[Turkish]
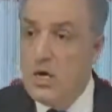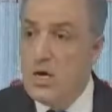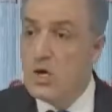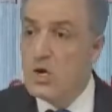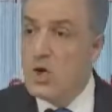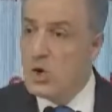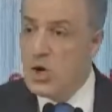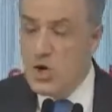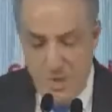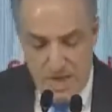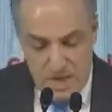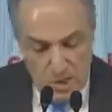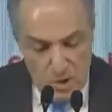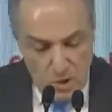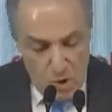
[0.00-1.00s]
çok
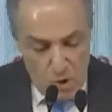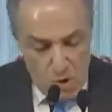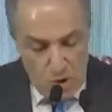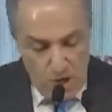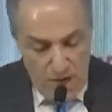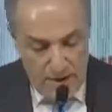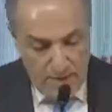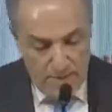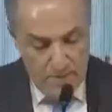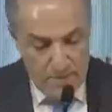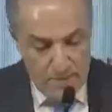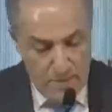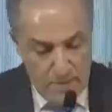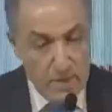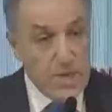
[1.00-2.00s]
kıymetli konuklar,
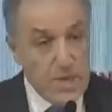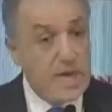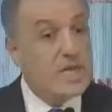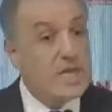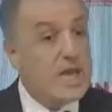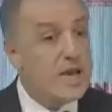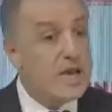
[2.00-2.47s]
saygıdeğer